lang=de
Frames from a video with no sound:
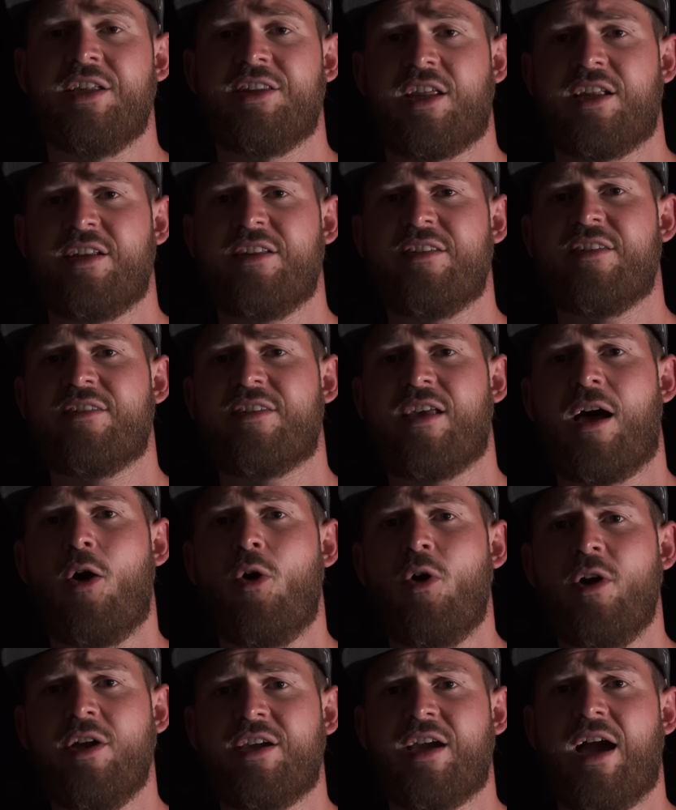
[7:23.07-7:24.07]
Dann ist es
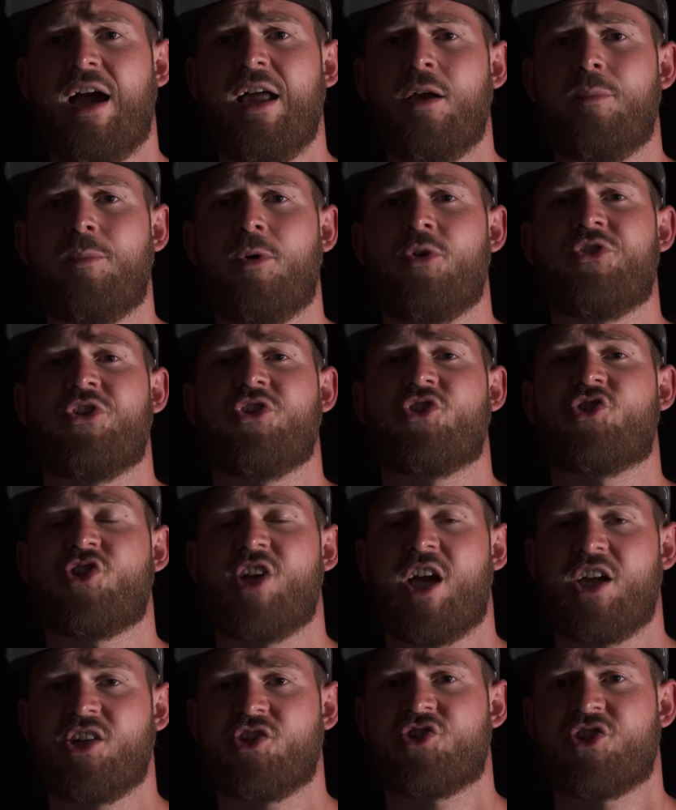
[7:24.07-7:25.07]
auch egal, ob aus den
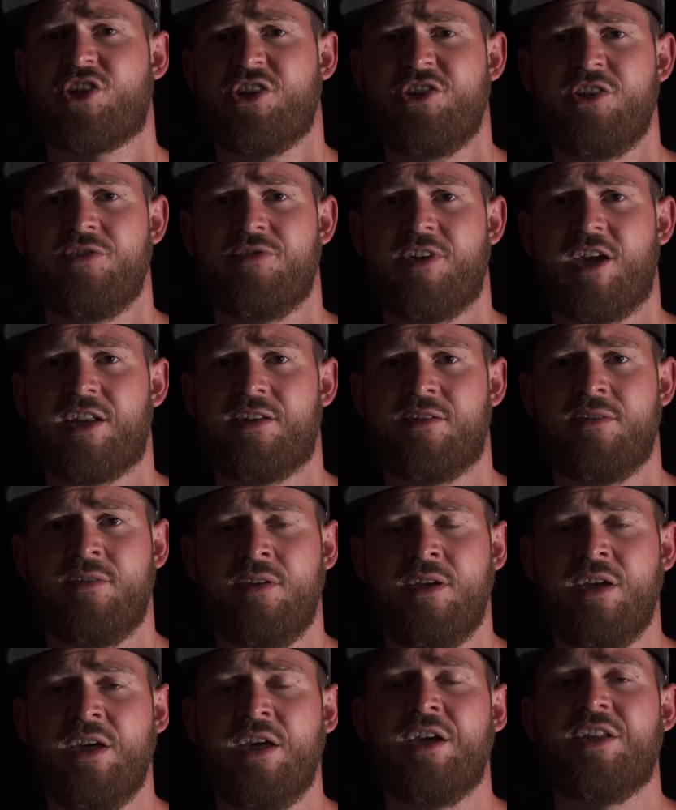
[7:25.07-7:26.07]
Sternen Striche werden,